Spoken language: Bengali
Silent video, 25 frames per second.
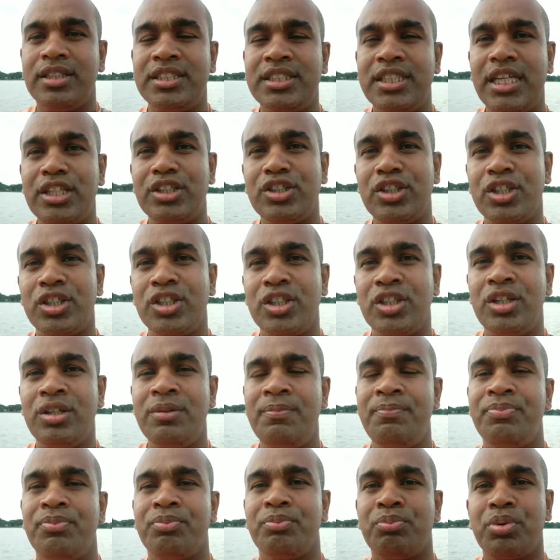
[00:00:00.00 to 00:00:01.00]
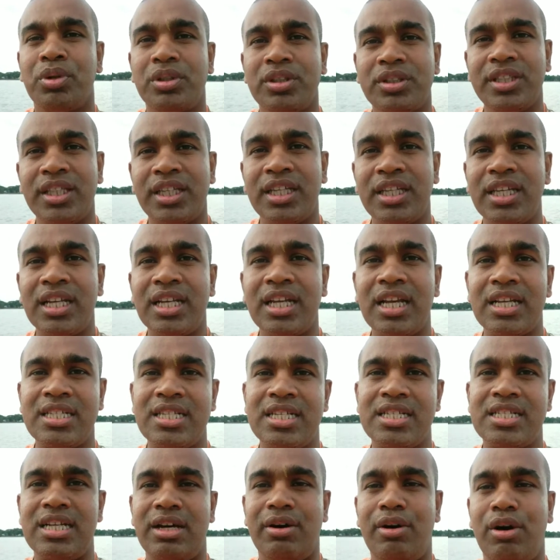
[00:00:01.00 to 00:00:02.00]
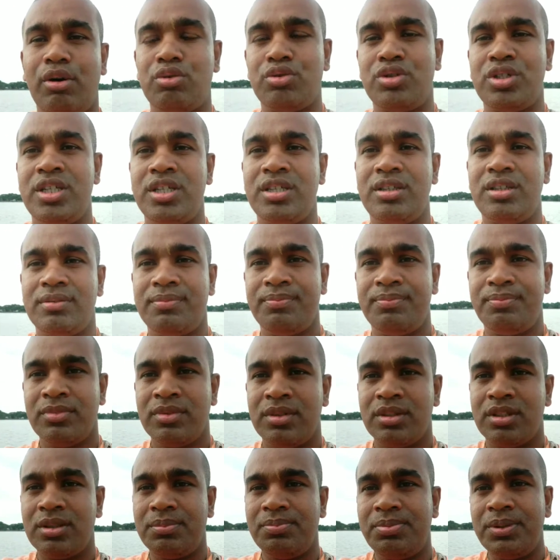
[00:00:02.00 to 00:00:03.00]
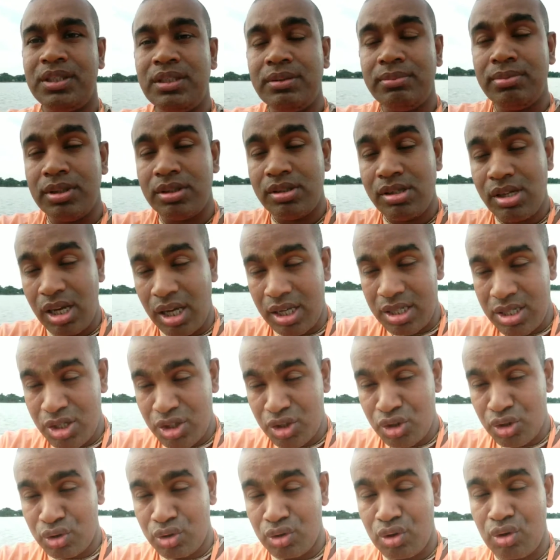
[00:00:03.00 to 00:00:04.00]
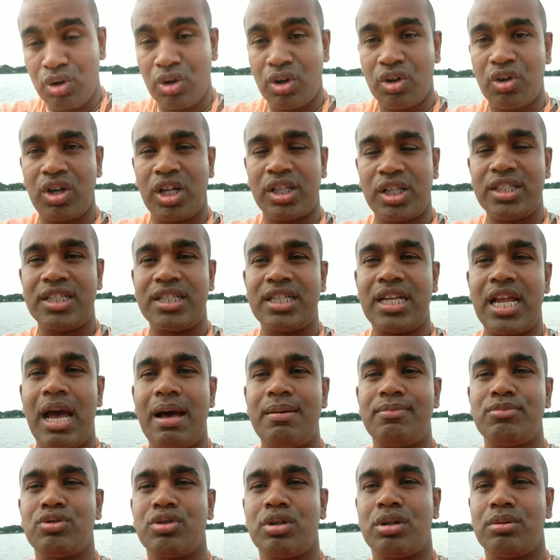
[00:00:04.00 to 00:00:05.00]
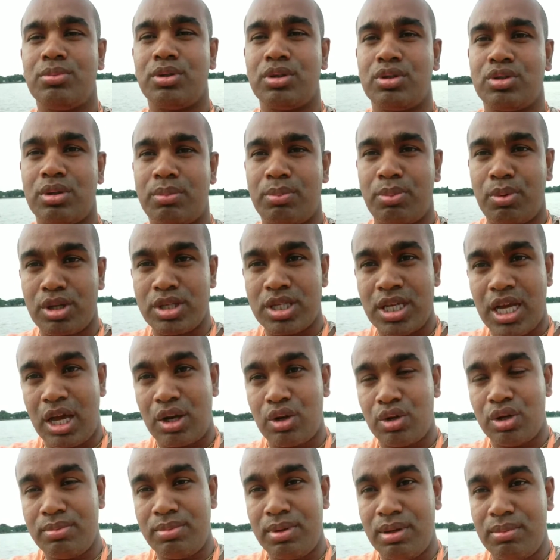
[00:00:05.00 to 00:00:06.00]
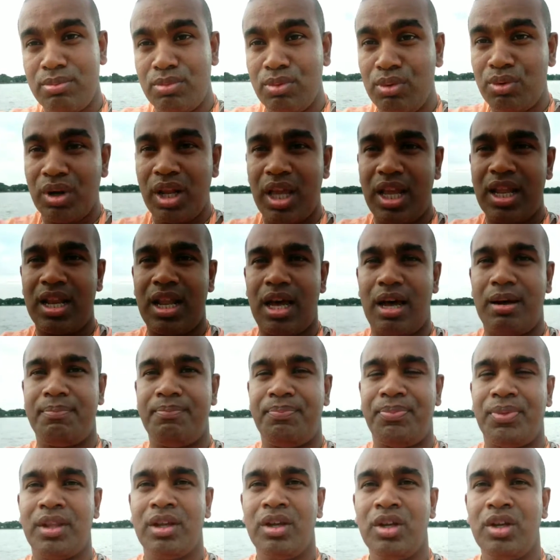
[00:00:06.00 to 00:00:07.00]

তো সেই জন্য প্রত্যেকের কাছে যাওয়া উচিত তো পৃথিবীতে আছে যত নগরাদি গ্রাম সর্বত্র প্রচার হইবে মূর এই নাম